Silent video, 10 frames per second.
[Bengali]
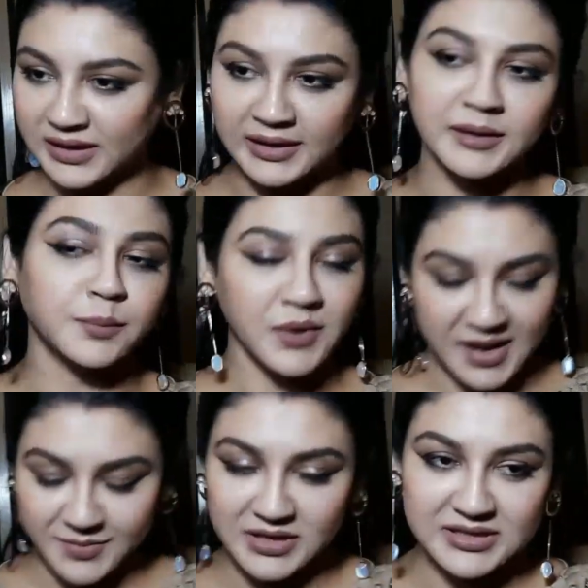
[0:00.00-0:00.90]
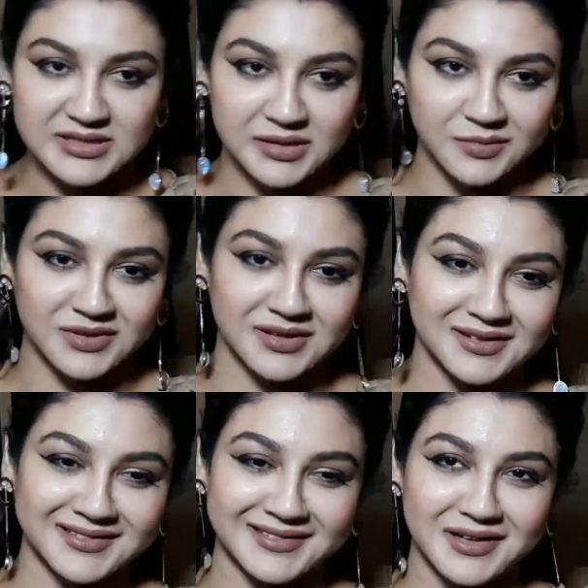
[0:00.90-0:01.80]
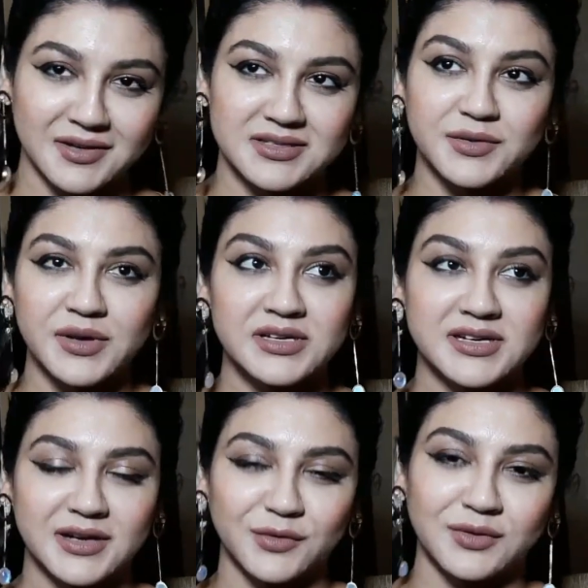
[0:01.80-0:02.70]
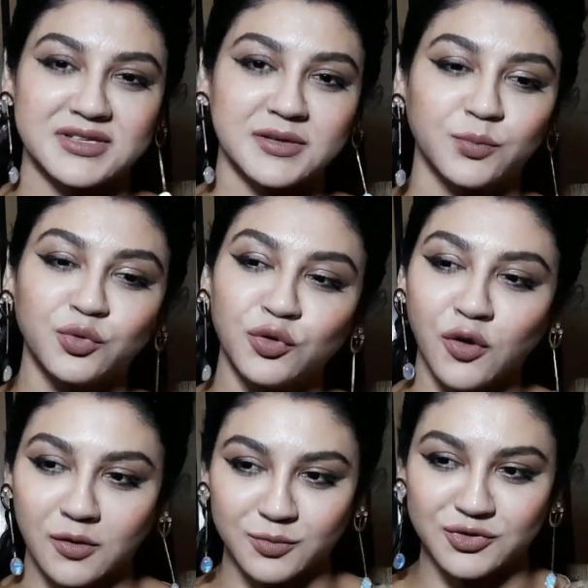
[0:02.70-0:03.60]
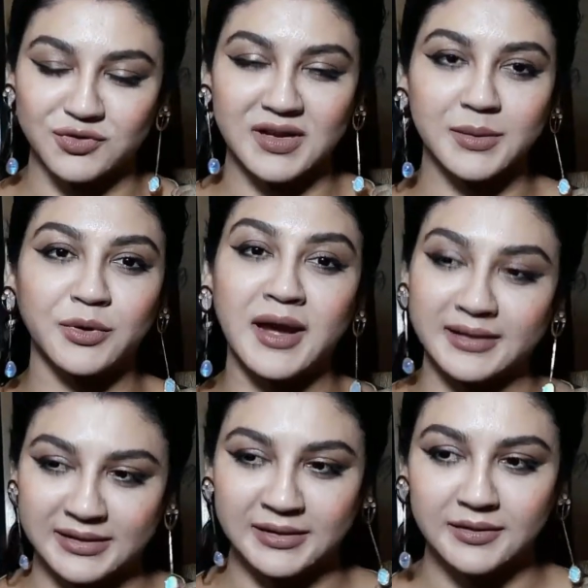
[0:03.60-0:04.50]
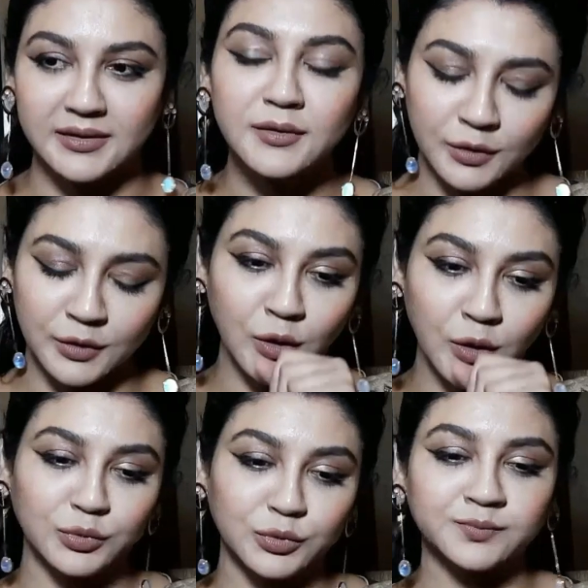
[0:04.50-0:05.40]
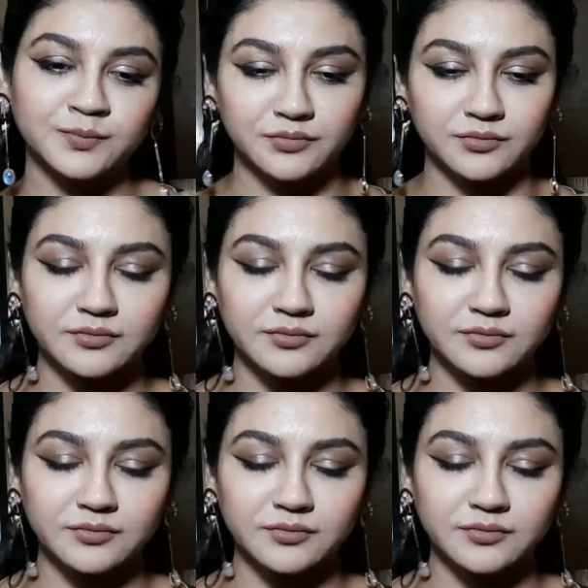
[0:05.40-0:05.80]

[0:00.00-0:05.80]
বলতে গেলে প্রাইম আর্টিস্ট আমরা স্ক্রিন শেয়ার করেছি পুরো গল্প জুড়ে এবং এক গল্প